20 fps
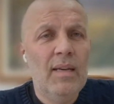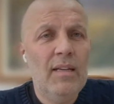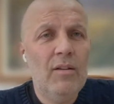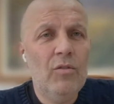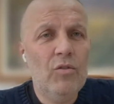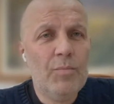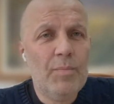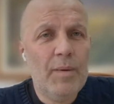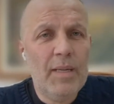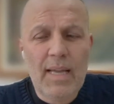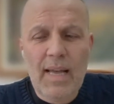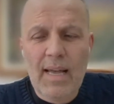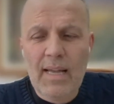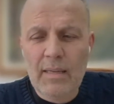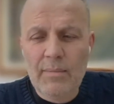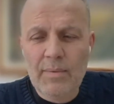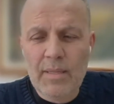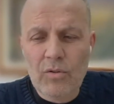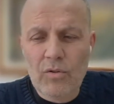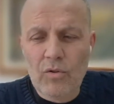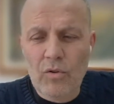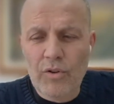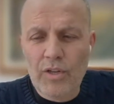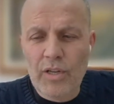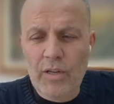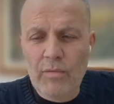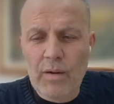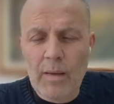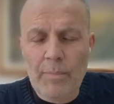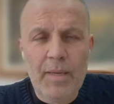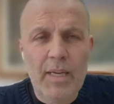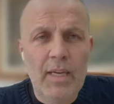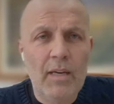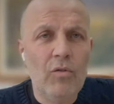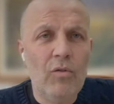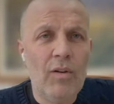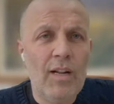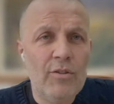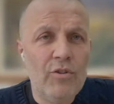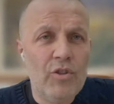in ospedale per togliere una
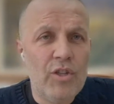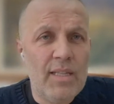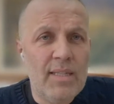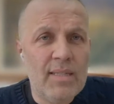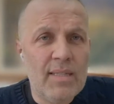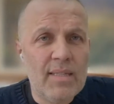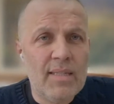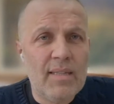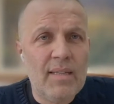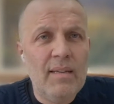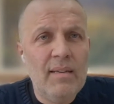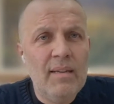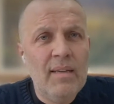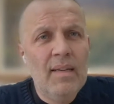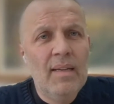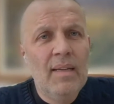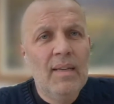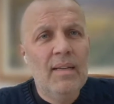piccola cisti